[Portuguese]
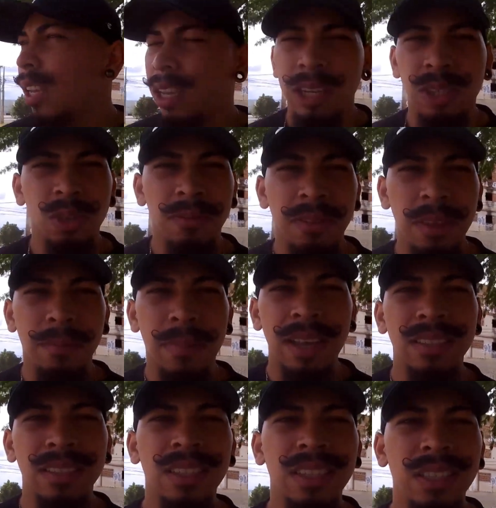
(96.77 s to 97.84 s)
Ele só vem em
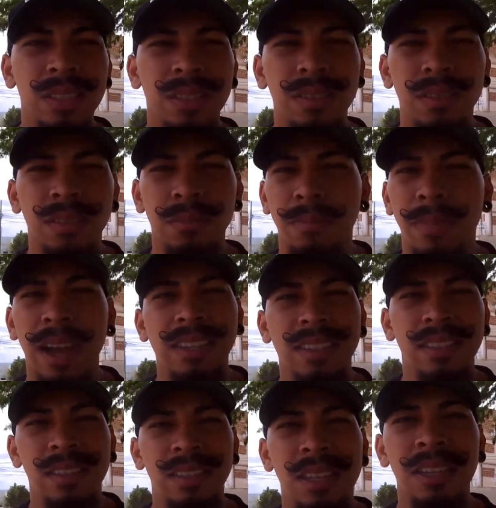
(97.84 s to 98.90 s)
bases, em
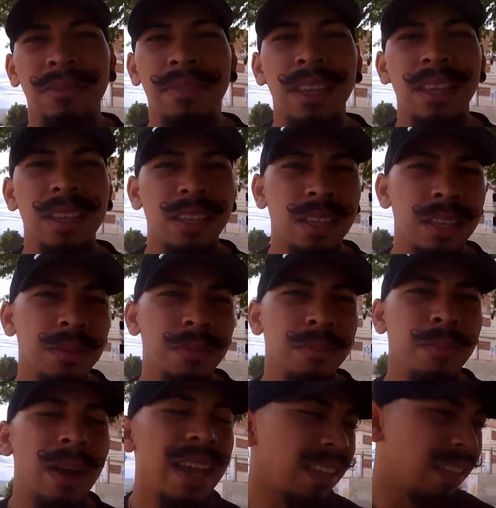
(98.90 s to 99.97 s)
bases. Ele vem em
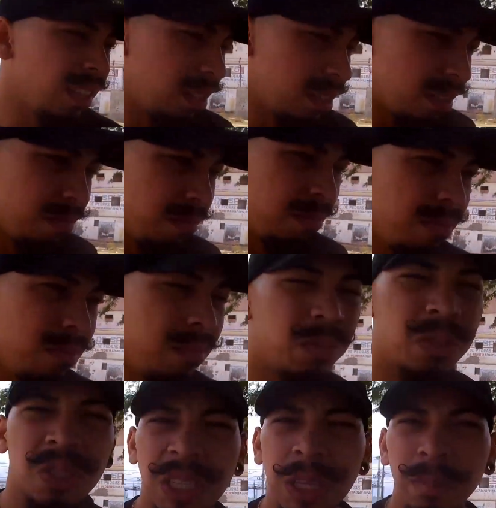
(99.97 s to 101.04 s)
bikes
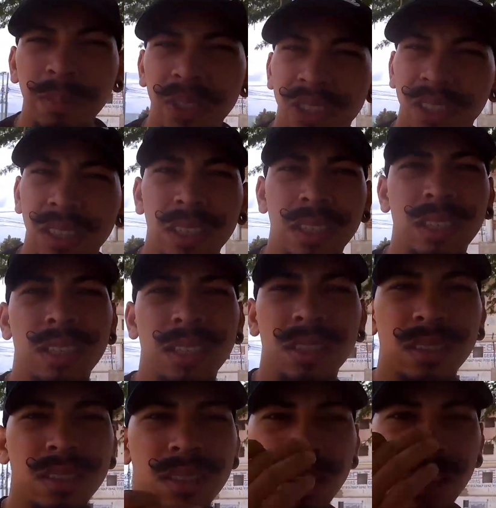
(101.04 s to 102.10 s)
simples de
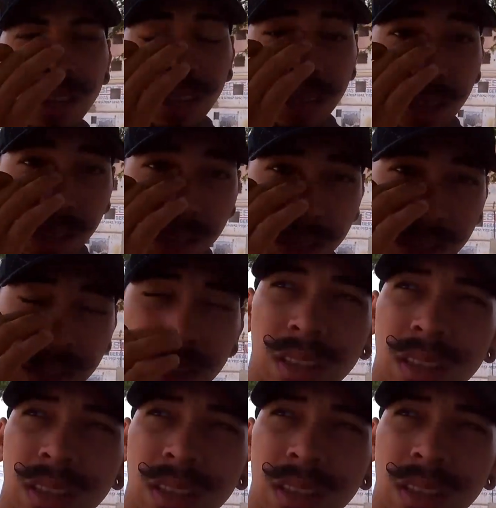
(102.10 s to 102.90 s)
de entrada.